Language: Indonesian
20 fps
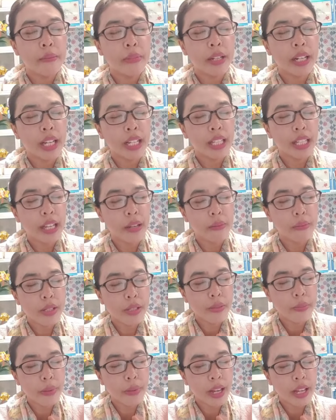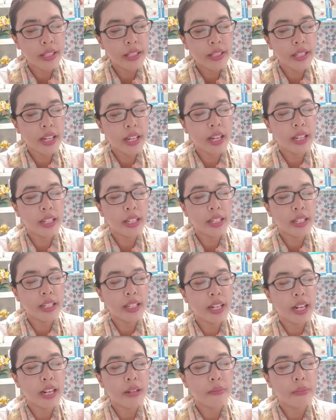Berkat kami sepanjang hari
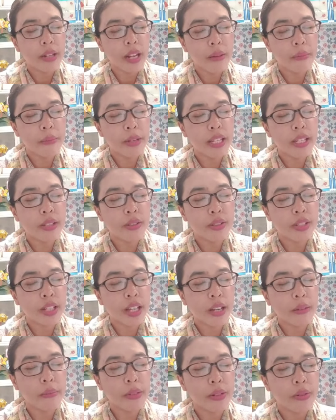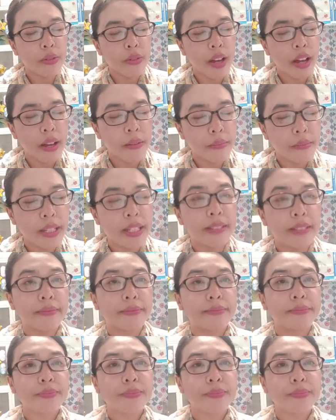ini dalam nama Yesus kami berdoa. Amin.